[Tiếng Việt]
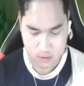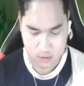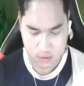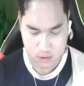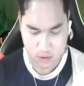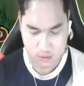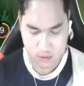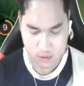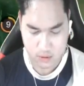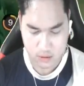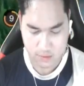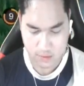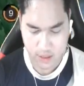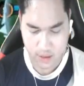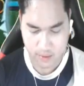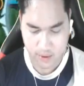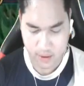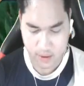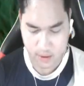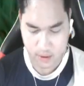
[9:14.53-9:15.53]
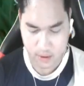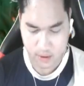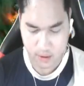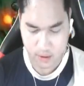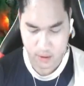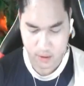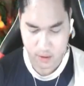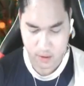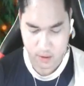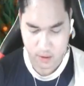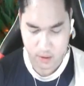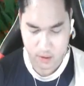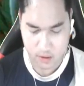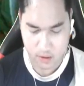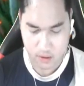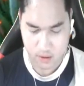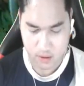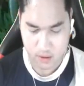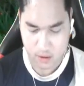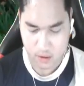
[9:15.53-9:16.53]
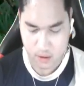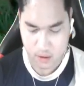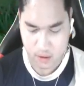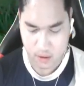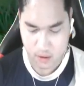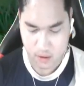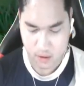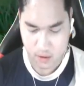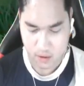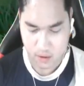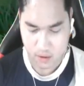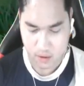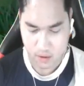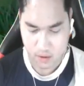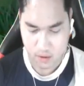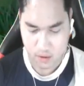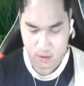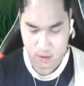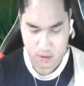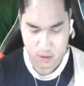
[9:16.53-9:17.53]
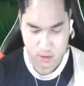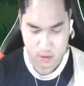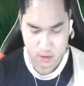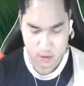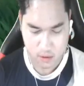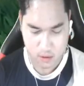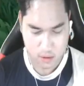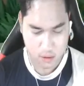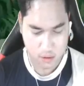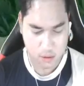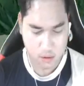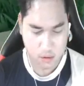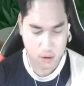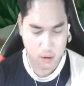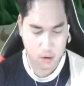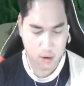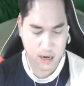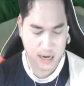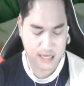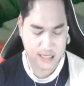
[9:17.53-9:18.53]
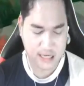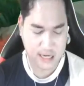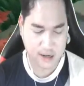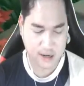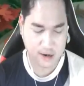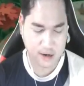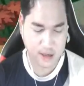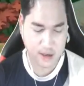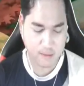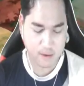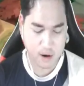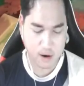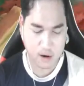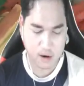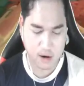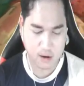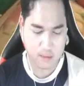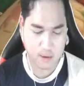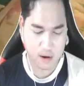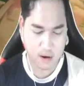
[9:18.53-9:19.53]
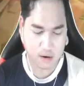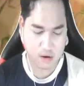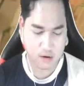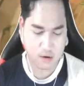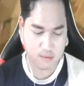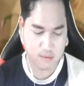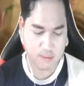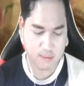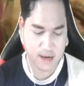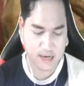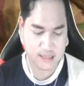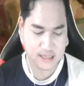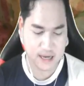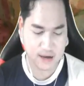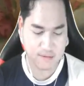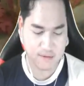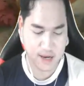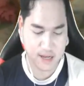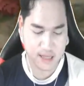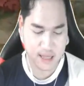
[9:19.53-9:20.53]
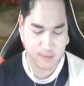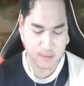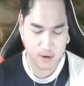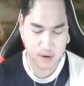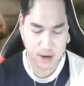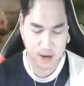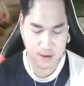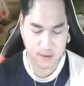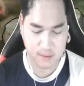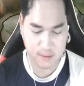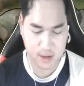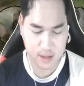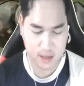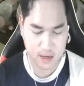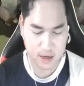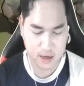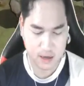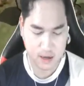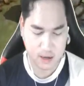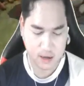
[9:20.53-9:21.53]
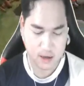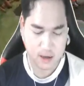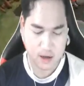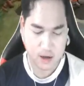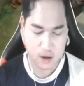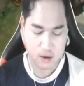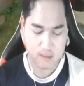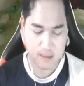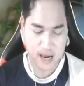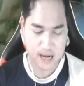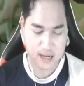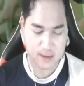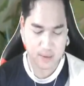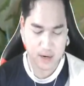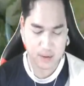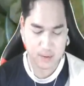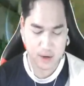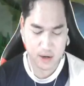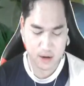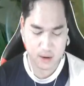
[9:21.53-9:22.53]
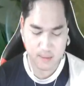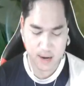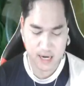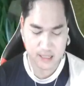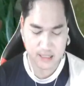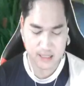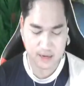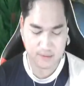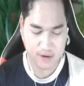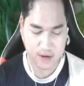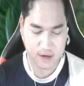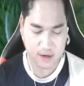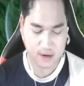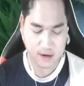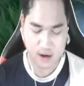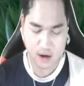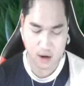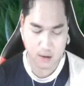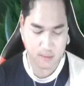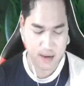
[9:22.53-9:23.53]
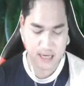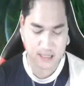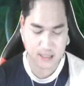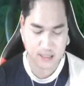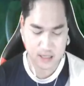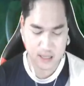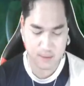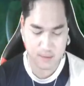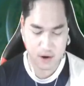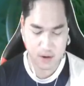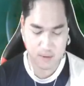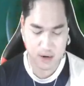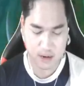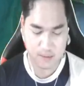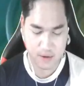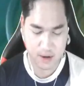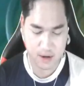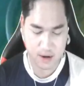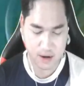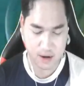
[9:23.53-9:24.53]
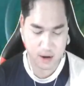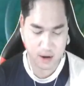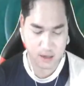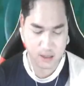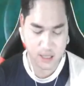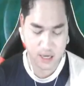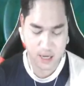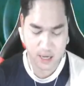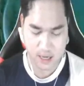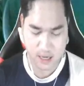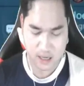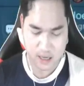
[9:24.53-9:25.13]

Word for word: chúng em sang bên chúng em ô lại chân là ri bong ơi bong nhóm miền ban xả vết thế bong game đi mới tới ở ban thế bây giờ bây giờ ban xả vết ở ban sau thèm đó bây giờ bây giờ ở thế